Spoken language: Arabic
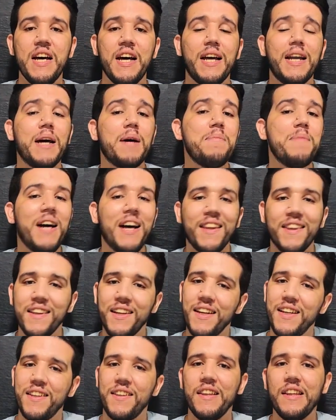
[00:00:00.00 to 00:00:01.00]
رغم ان
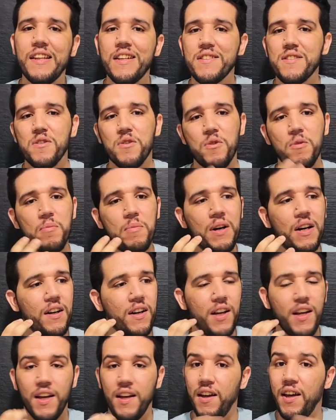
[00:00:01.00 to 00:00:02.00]
هاد الناس هما
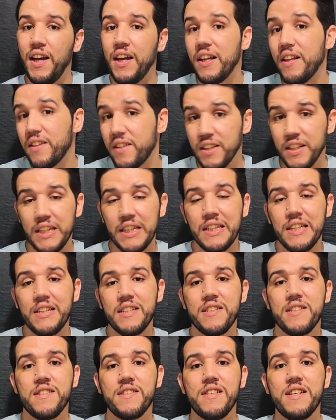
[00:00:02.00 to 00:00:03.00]
اهل ديال
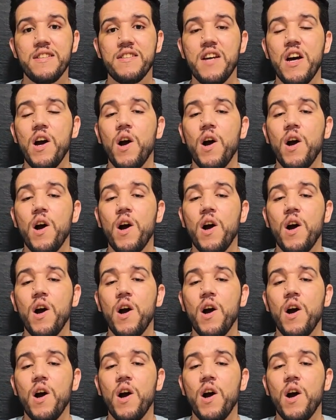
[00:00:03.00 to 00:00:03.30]
الاختصاص